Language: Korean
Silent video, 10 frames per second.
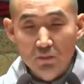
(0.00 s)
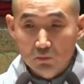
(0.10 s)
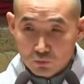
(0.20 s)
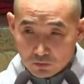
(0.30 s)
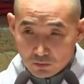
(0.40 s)

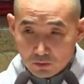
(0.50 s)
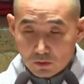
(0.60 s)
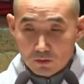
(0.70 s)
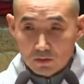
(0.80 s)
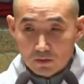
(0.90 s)

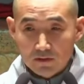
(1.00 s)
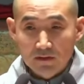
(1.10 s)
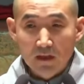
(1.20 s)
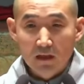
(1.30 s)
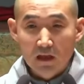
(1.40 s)
분들도
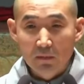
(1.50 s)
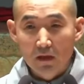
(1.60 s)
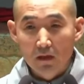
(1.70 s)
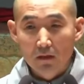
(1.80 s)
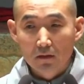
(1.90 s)
그날
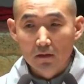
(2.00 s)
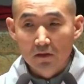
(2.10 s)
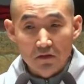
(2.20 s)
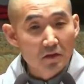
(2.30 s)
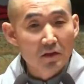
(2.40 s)
아마
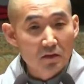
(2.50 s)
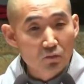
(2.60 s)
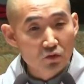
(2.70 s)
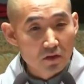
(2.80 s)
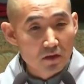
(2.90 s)
기억이 있는
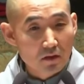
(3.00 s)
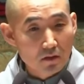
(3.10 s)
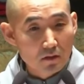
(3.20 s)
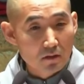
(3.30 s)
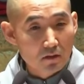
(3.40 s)
분들이
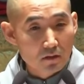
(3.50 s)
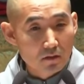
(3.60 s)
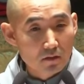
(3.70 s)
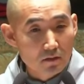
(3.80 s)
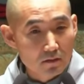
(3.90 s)

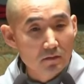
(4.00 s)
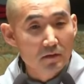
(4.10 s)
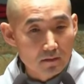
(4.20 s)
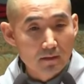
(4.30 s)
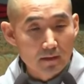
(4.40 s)

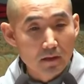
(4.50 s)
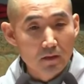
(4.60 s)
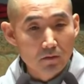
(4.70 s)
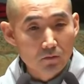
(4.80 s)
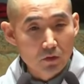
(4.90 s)
있으실 것 같아요.